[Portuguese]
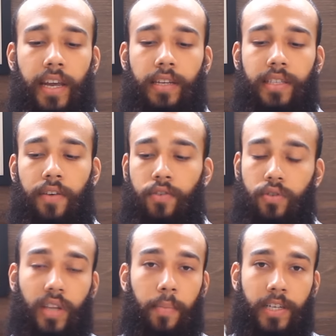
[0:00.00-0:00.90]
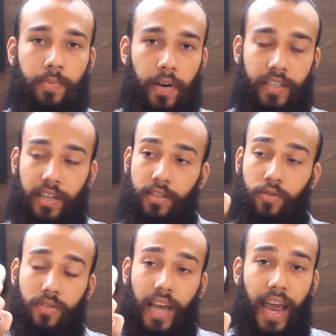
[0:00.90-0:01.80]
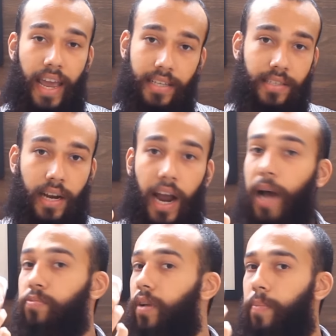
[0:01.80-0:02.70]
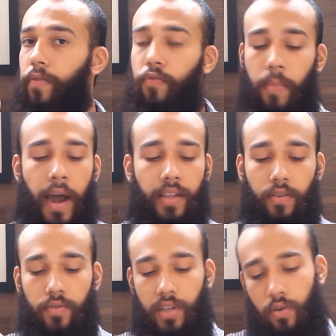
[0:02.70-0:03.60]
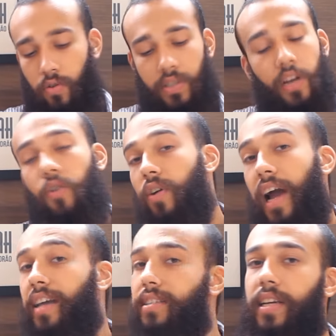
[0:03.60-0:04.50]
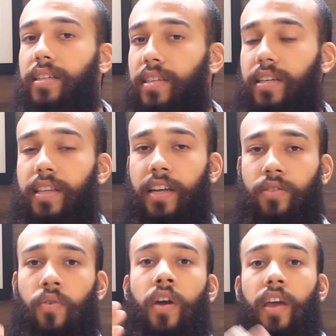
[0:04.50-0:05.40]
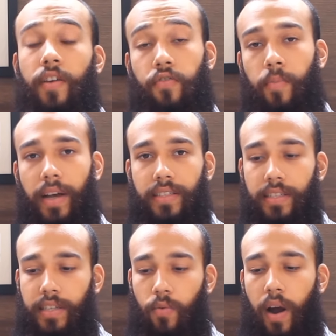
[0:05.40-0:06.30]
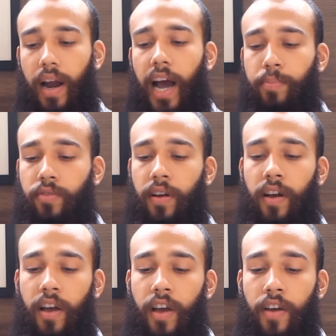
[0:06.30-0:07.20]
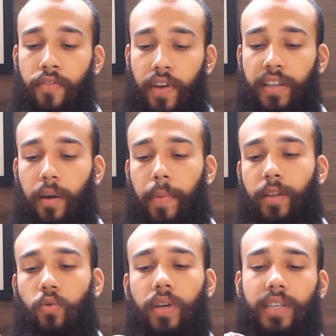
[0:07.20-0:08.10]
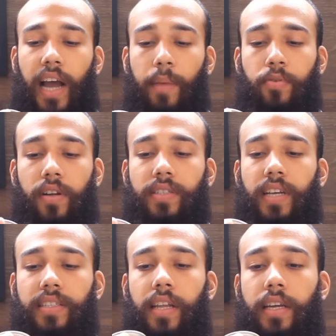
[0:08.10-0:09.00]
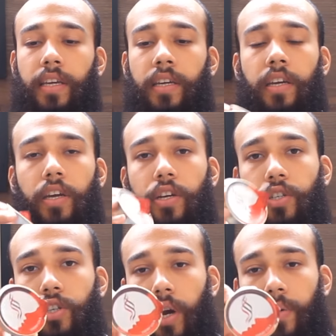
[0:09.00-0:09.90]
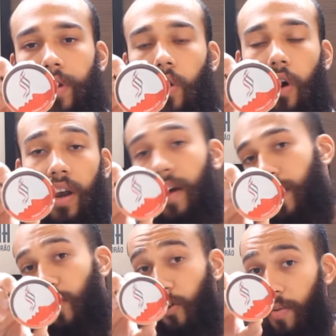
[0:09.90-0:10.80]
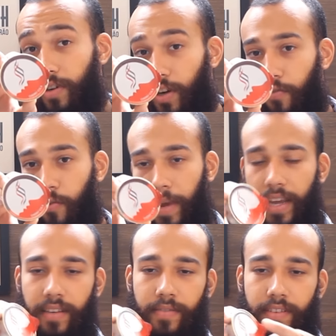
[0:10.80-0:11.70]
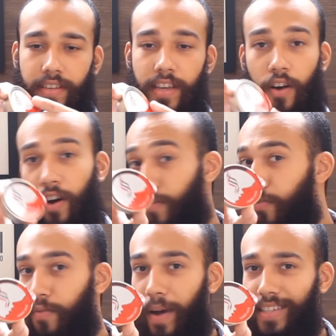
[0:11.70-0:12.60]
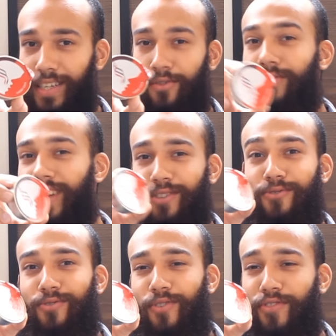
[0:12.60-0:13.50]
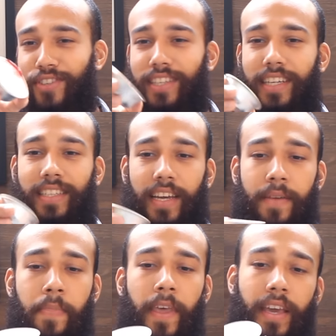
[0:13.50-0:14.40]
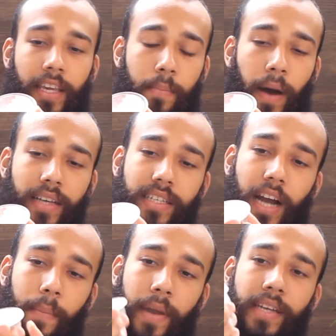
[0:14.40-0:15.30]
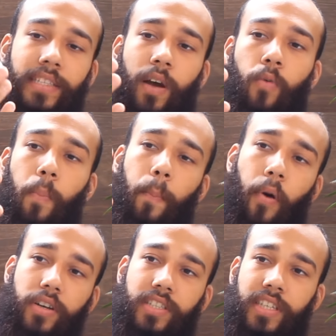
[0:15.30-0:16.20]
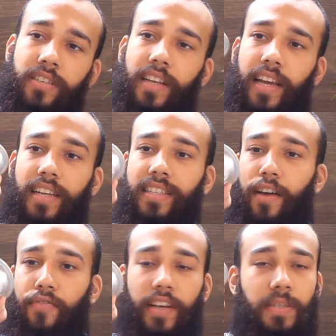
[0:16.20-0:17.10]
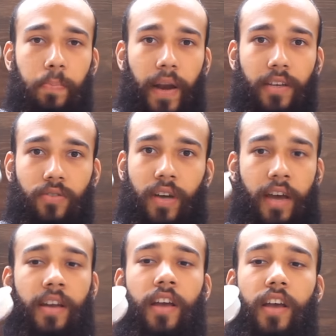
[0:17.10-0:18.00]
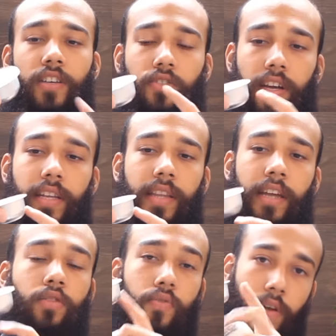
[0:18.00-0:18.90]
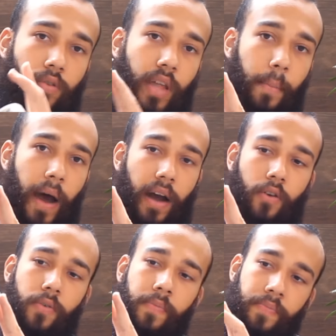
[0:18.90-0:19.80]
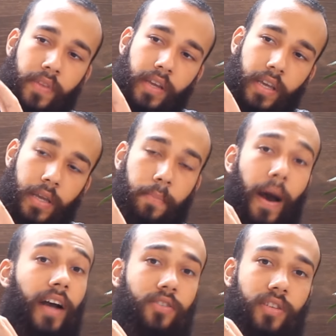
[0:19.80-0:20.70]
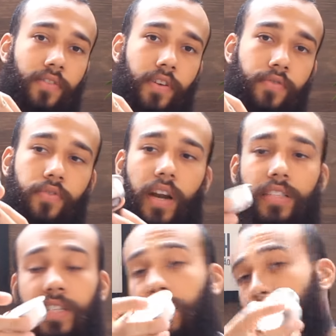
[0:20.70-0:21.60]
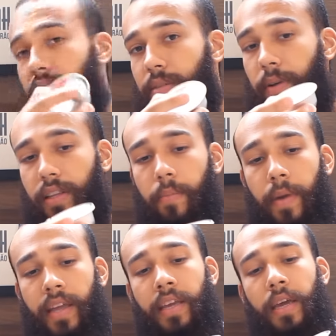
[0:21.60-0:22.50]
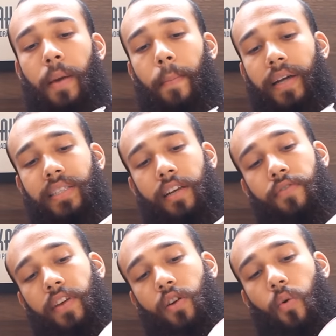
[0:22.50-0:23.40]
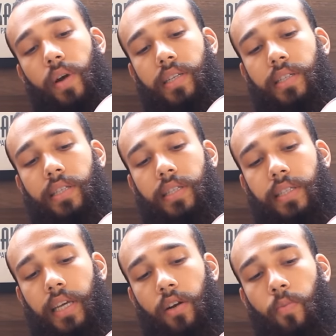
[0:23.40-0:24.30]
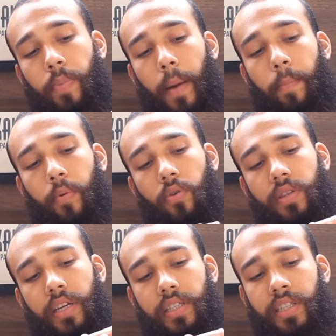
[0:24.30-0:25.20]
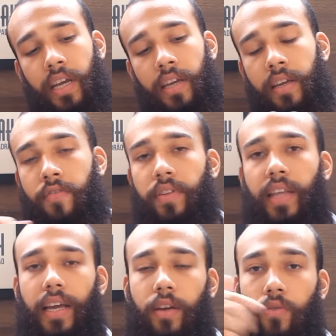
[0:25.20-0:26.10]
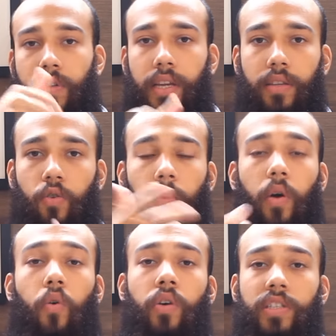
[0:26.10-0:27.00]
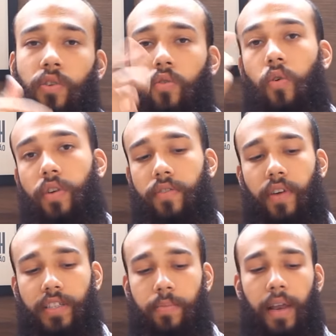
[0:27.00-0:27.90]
E ele serve justamente para a gente usar essa cápsula para fumar. Então você não consegue colocar a essência aqui dentro e fumar sem ser com a cápsula. Vem também duas cápsulas dessa daqui, Cherry Cola. Uma eu já fumei e agora vou fumar a segunda junto com vocês aí, que basicamente é um potinho daqueles café expresso, cara. Só que dentro vem o tabaco, Embaixo já vem furadinho, em cima também, mas ele vem com esse selo para proteger e evitar que, que entre alguma coisa ou com que vaze